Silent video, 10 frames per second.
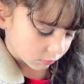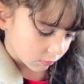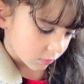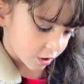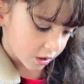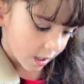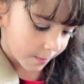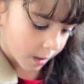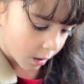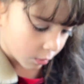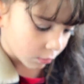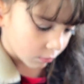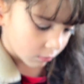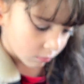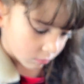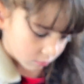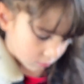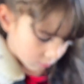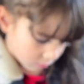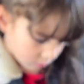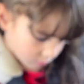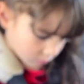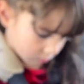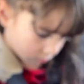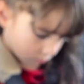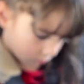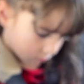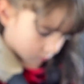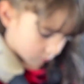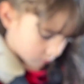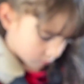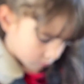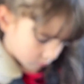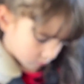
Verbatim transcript: Eu mexi a mão. Mas vocês são corajosos.